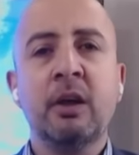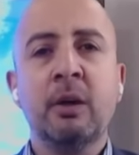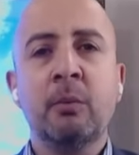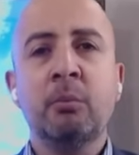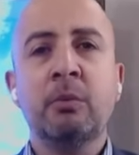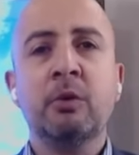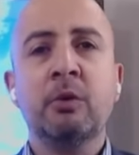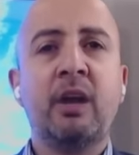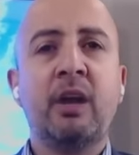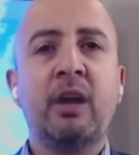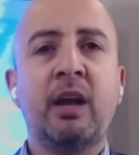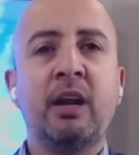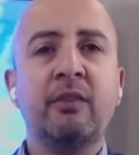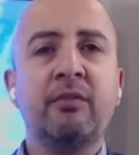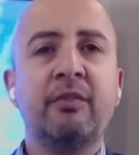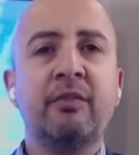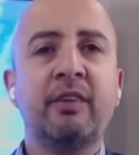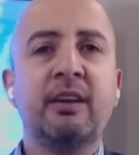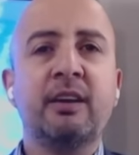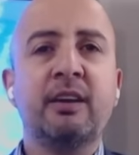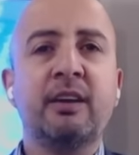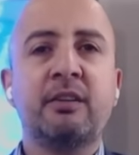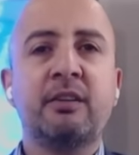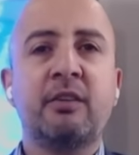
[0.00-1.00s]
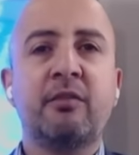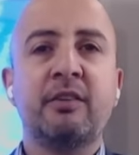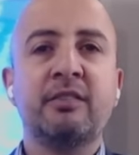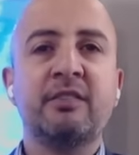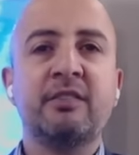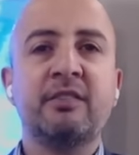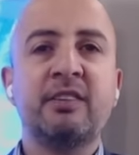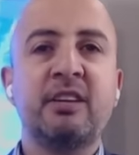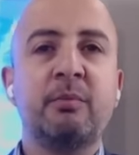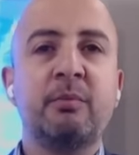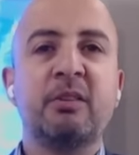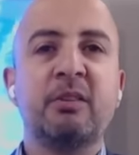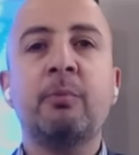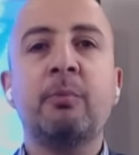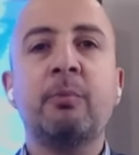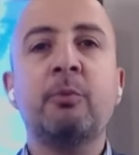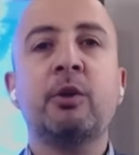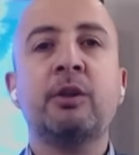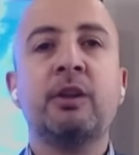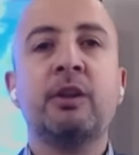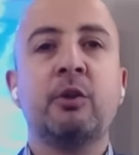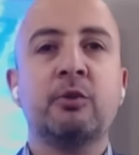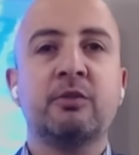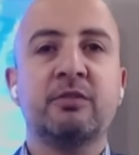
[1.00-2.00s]
بنكون عرفنا كل التفاصيل بس ما
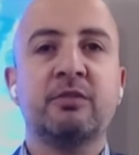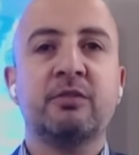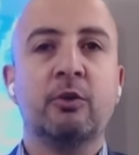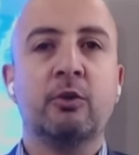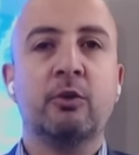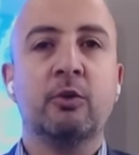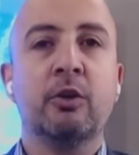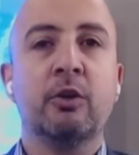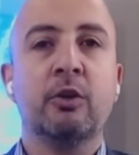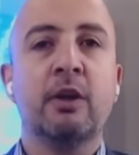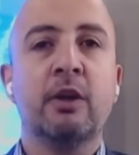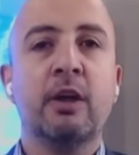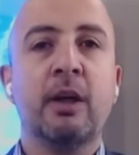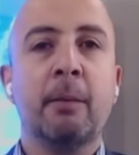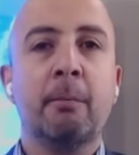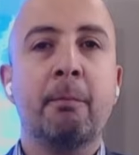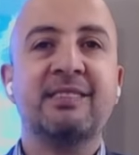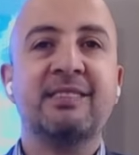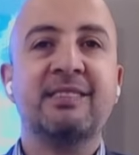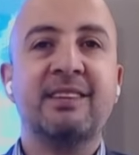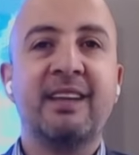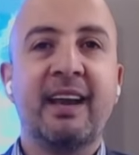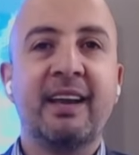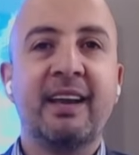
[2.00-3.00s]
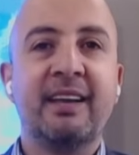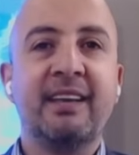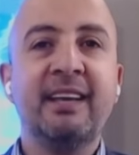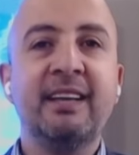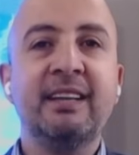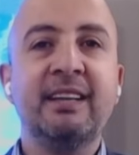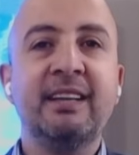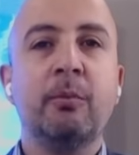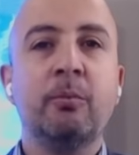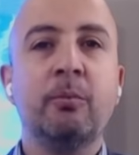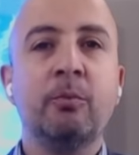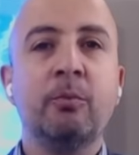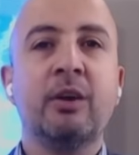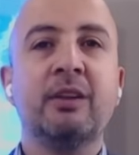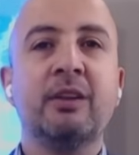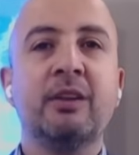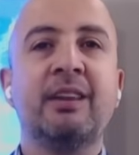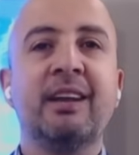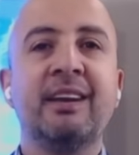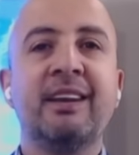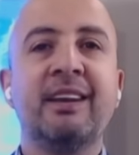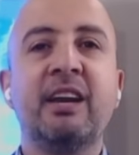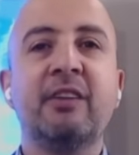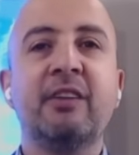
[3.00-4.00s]
بنقدر نوصل له بس الاكيد
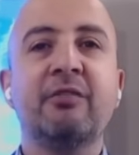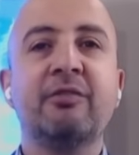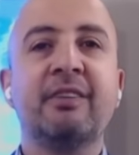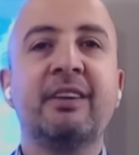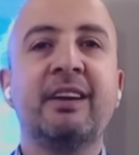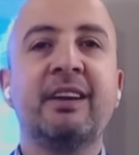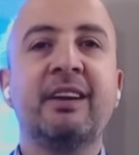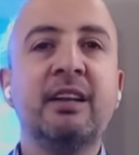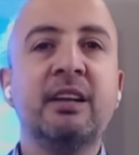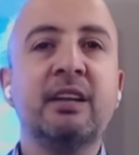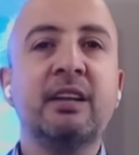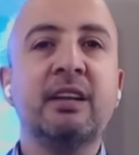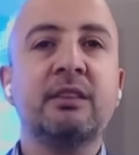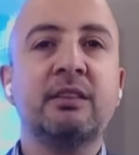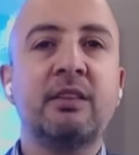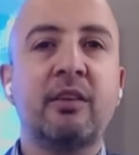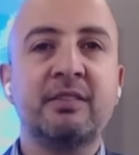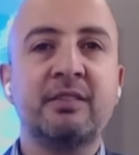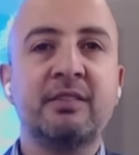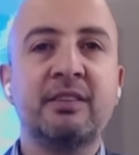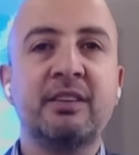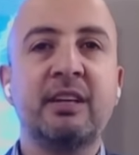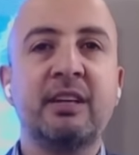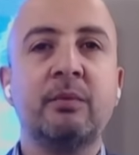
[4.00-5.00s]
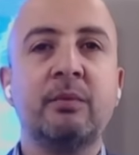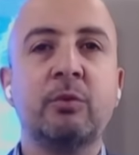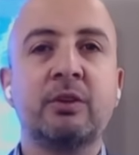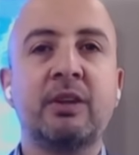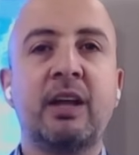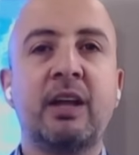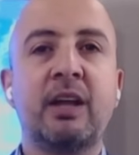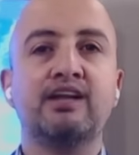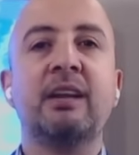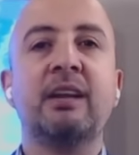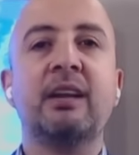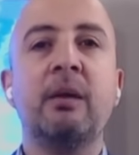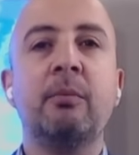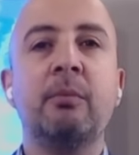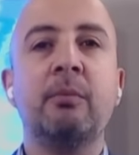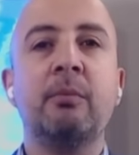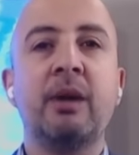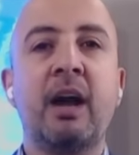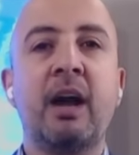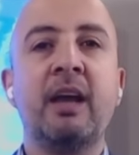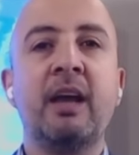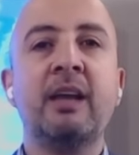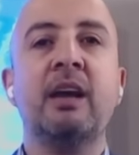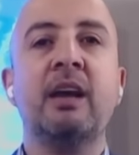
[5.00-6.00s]
بنقدر نعرف كل التفاصيل المتعلقه
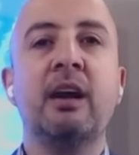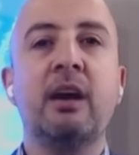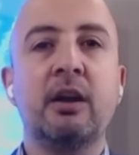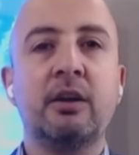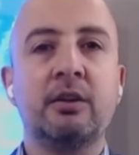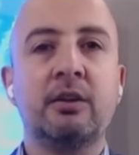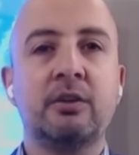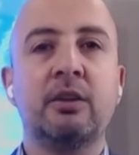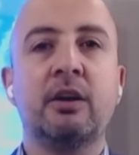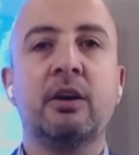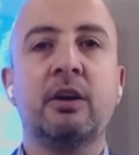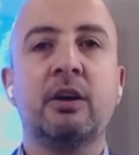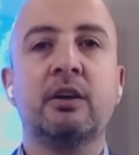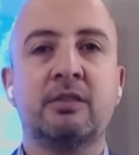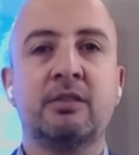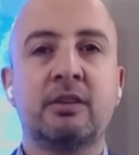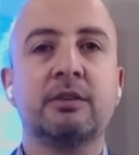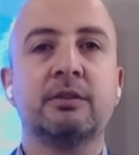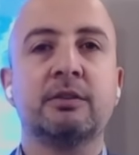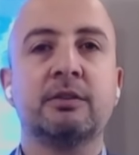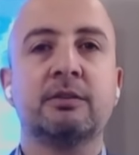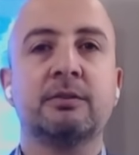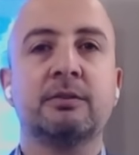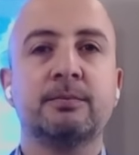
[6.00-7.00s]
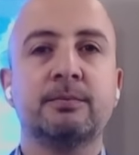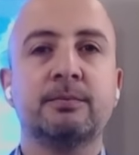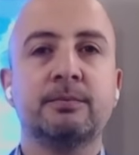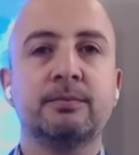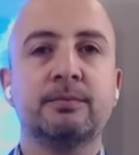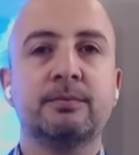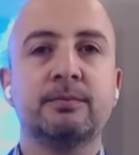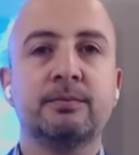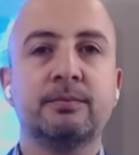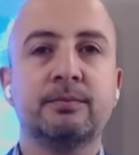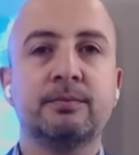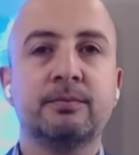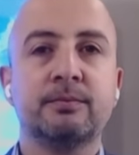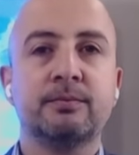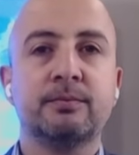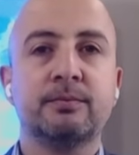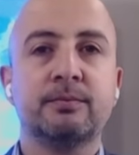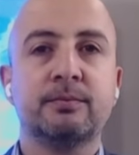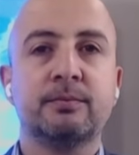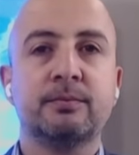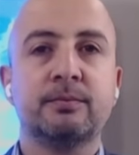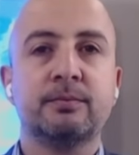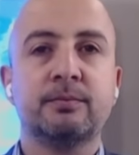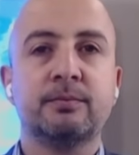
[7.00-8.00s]
باي اختراق صار اذا شو اللي عم بخ...